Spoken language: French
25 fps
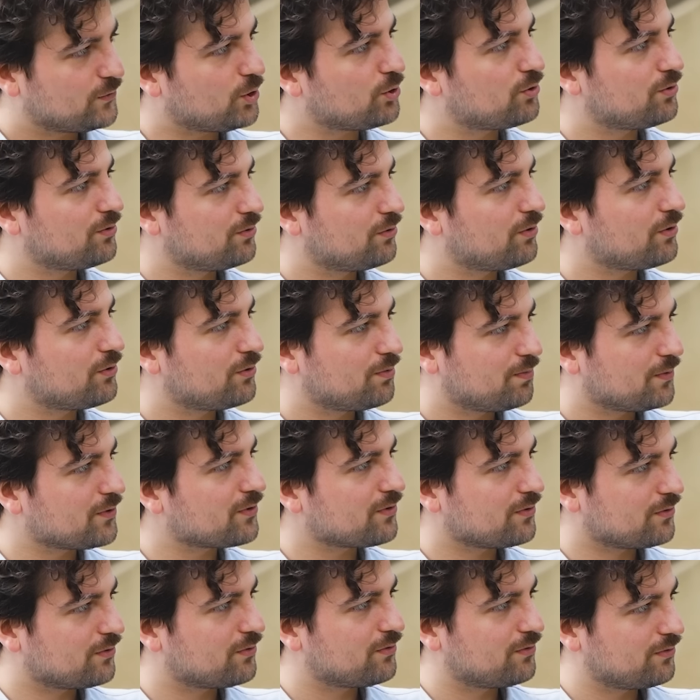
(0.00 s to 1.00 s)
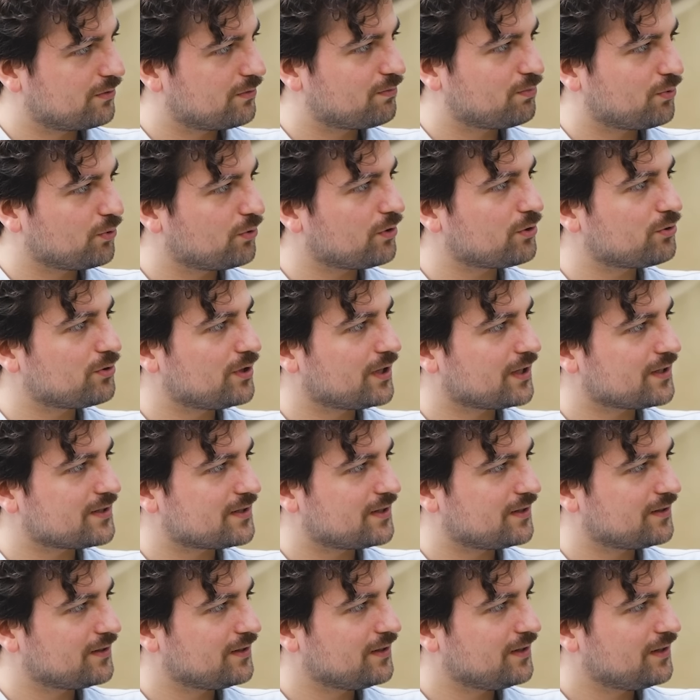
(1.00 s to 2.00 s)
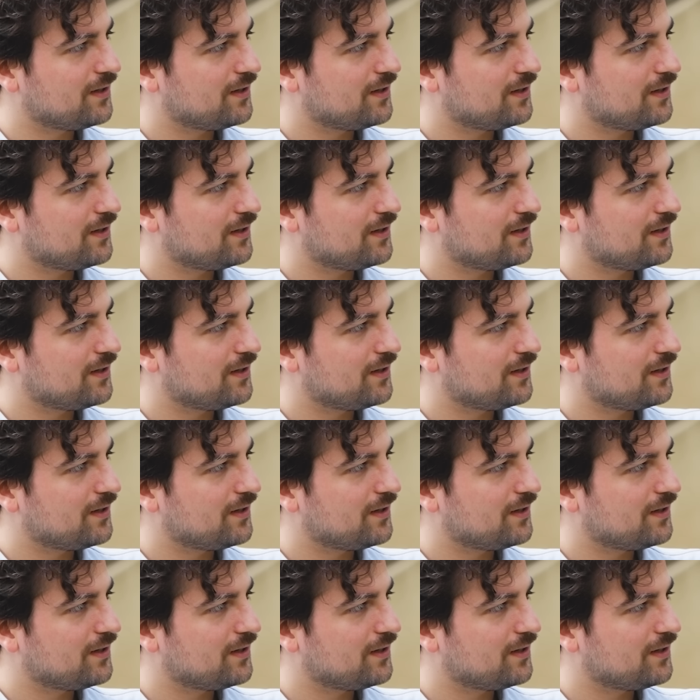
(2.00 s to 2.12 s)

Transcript: Toi, tu, tu penses, pour toi, tu l'es resté